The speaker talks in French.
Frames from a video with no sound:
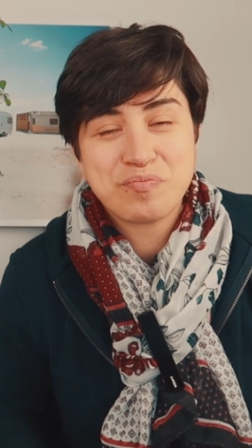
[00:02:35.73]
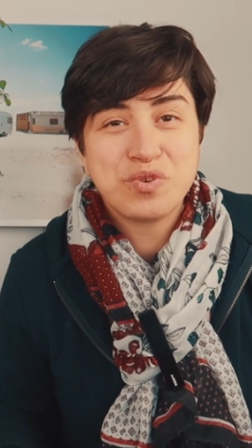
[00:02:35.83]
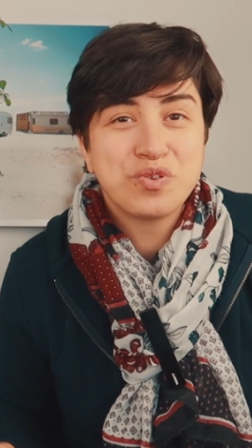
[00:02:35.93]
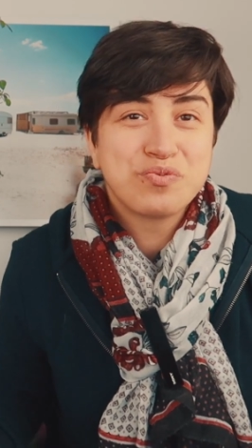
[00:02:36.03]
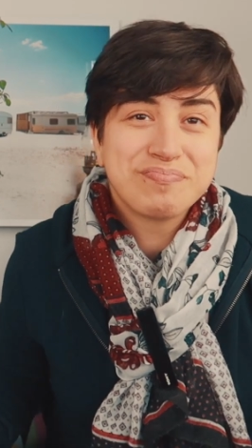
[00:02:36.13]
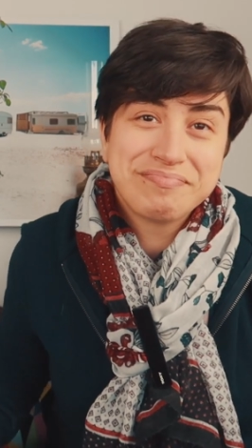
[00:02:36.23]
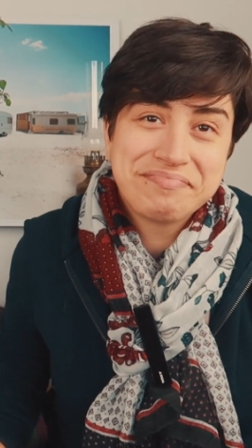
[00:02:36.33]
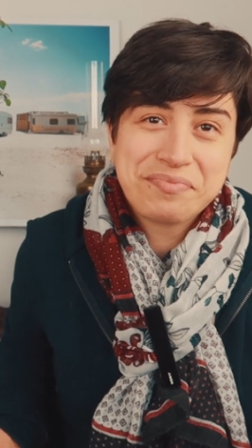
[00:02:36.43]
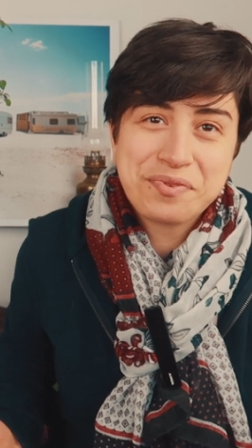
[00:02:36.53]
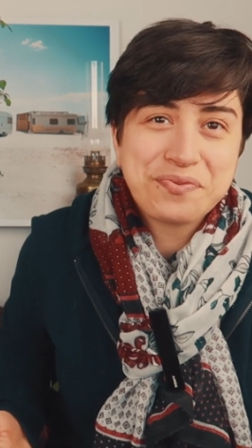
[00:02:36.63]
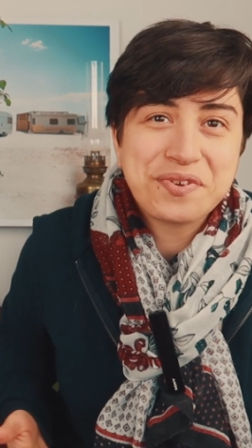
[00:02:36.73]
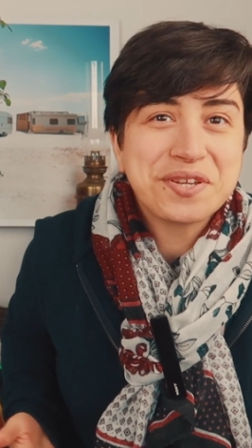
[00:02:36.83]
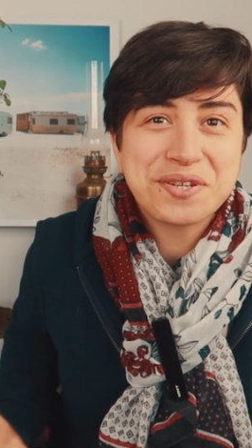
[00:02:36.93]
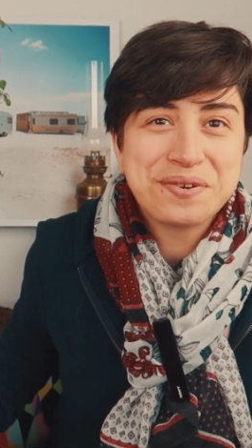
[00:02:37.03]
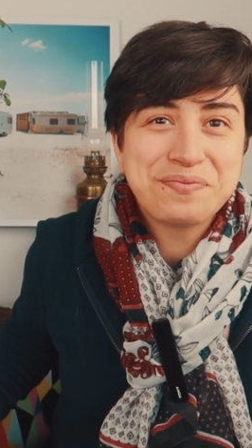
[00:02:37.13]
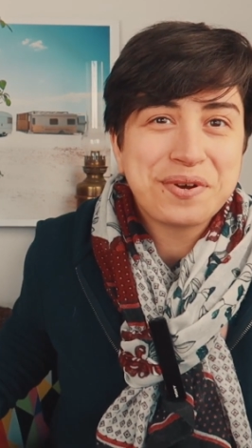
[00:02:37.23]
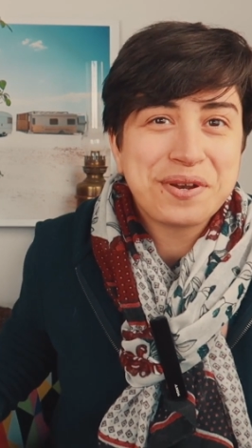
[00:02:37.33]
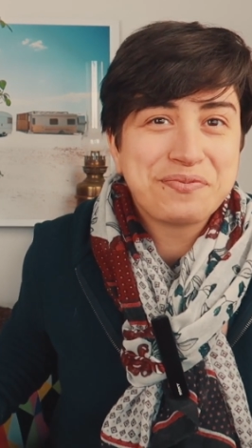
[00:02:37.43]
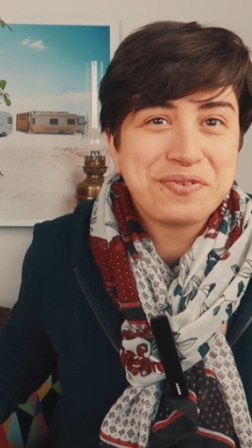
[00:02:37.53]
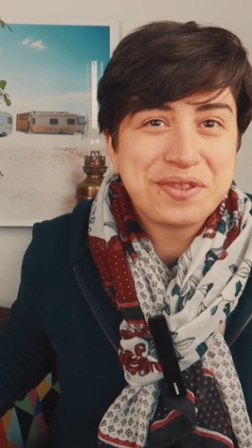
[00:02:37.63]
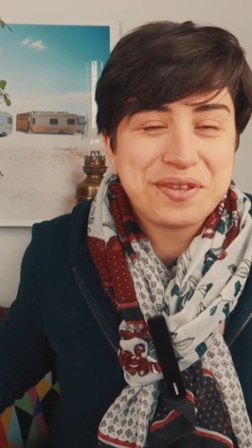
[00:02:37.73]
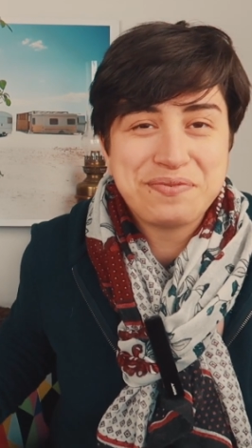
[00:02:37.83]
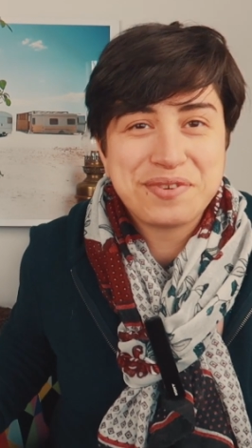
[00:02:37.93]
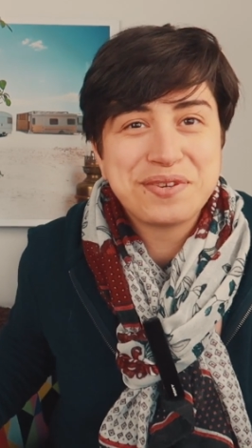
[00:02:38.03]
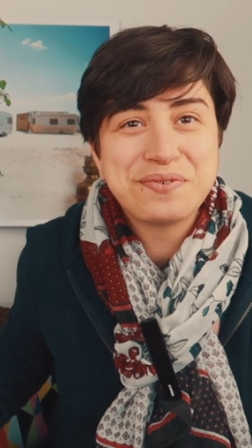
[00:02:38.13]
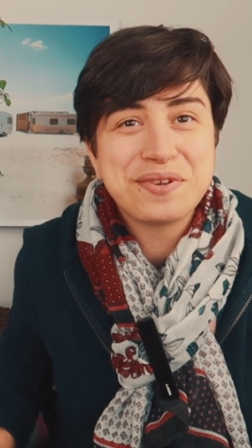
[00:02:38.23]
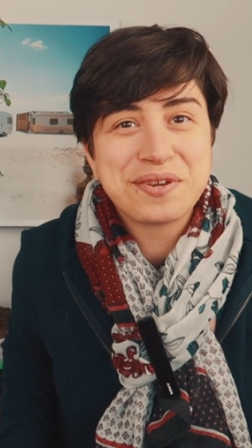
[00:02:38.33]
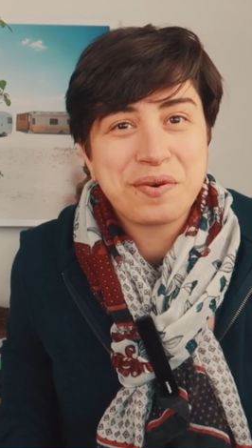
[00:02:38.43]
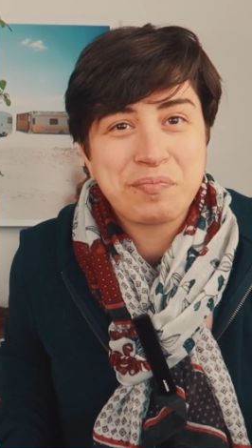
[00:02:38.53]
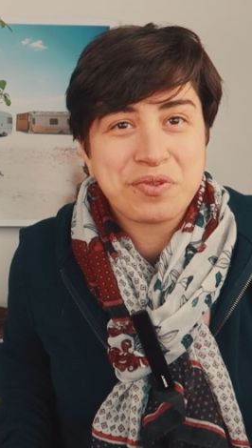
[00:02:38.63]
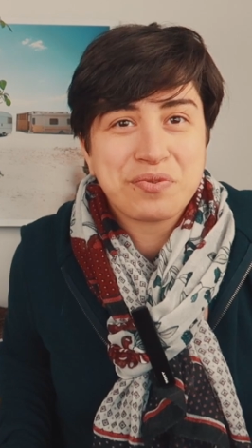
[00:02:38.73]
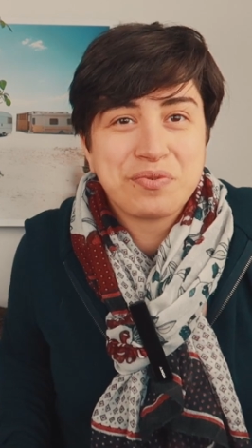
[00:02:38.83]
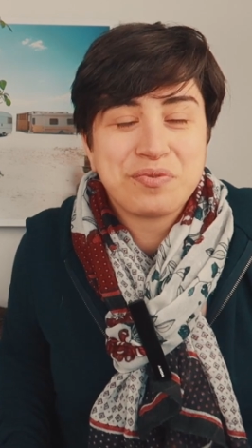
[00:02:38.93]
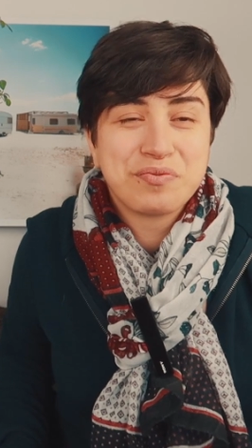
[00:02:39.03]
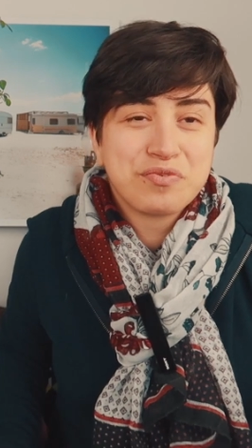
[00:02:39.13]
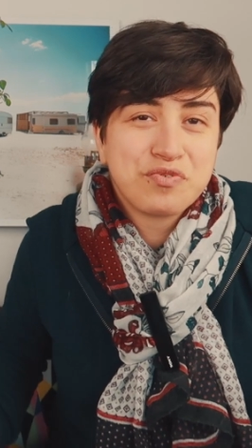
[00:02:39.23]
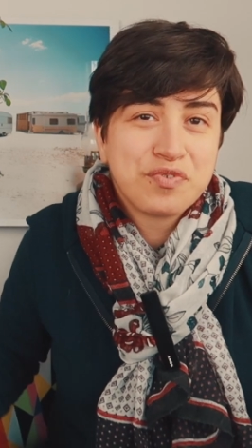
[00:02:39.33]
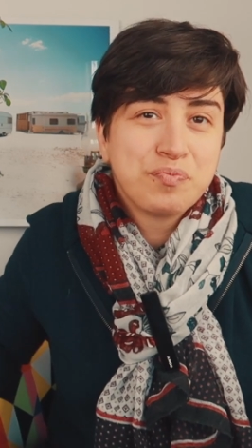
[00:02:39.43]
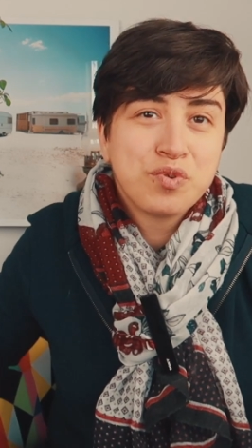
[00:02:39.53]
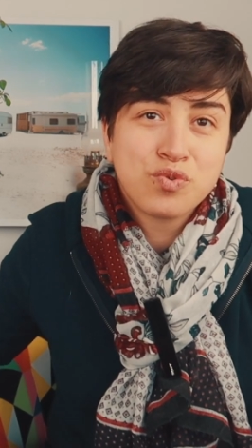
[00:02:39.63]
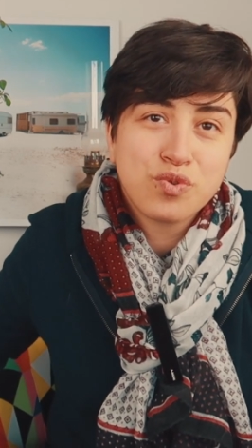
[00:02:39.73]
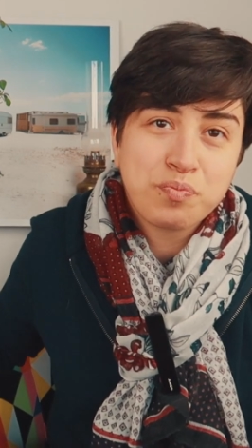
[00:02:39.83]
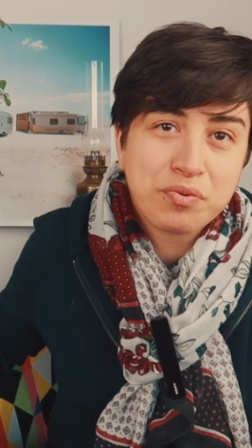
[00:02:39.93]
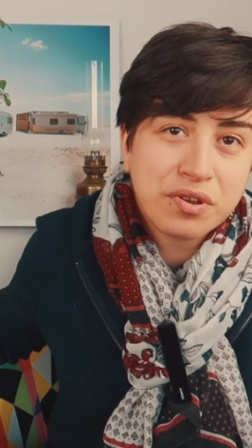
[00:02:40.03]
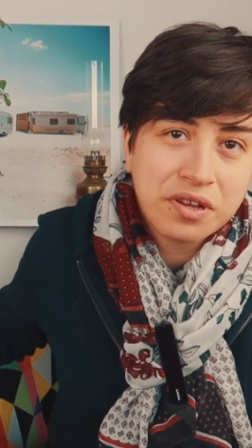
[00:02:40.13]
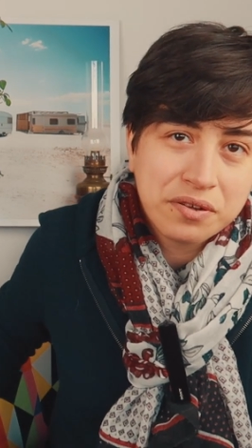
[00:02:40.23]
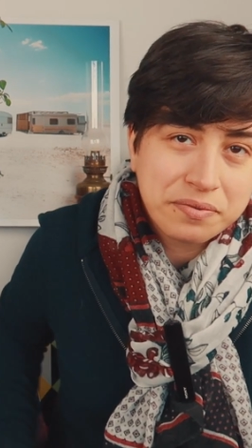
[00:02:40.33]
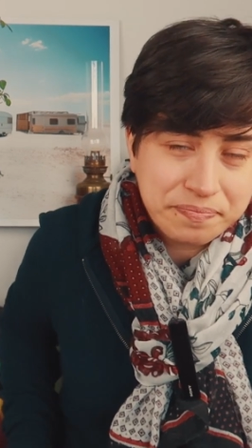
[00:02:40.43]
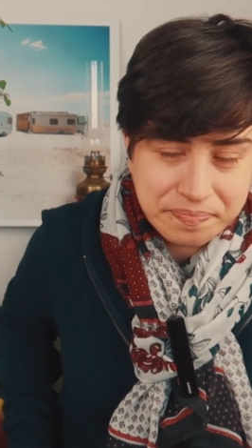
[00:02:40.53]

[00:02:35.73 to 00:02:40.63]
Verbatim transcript: Mais tu, vas déjà le voir à la fin de cette vidéo d'ailleurs parce que je vais m'auto-spoiler.